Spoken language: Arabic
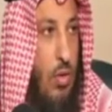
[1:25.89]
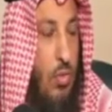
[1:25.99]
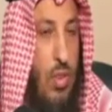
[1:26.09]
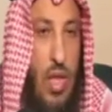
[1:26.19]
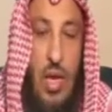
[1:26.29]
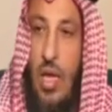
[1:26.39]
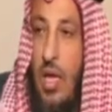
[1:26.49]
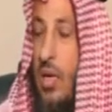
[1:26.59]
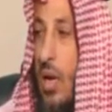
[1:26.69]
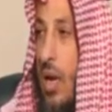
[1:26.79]
وذلك
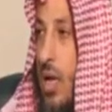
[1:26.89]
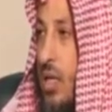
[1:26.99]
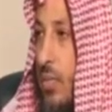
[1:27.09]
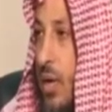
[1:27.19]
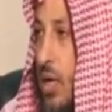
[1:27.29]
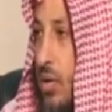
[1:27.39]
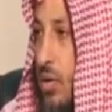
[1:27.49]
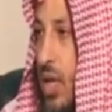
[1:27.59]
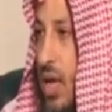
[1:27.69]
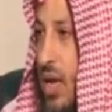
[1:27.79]
أن الله تبارك
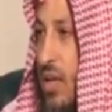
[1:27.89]
وتعالى